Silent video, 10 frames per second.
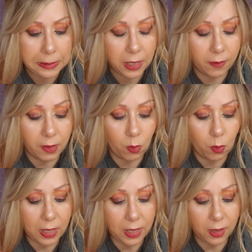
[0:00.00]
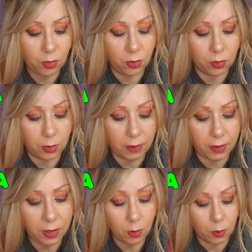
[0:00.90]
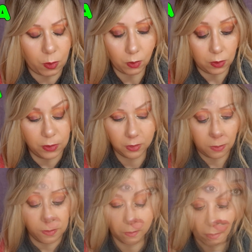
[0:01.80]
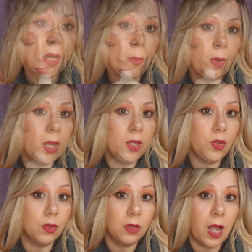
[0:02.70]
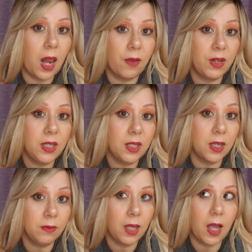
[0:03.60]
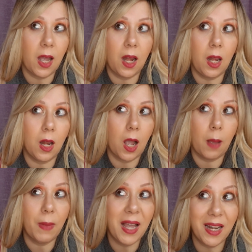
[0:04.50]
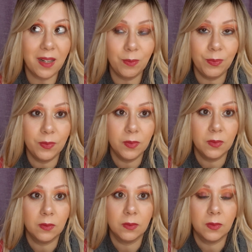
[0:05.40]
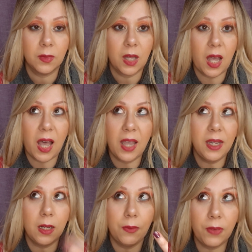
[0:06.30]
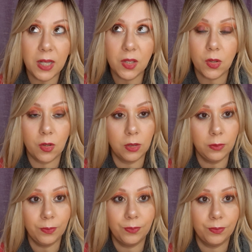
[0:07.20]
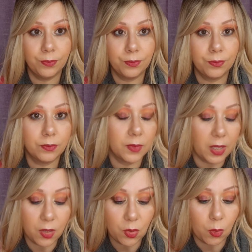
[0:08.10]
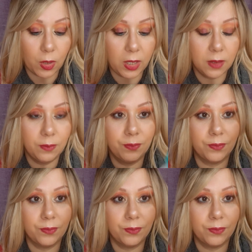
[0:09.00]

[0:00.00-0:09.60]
Qué bien huele esto, a ver cómo. Huele pues eso, a la brisa, al a mar, a aire fresco. A eso huele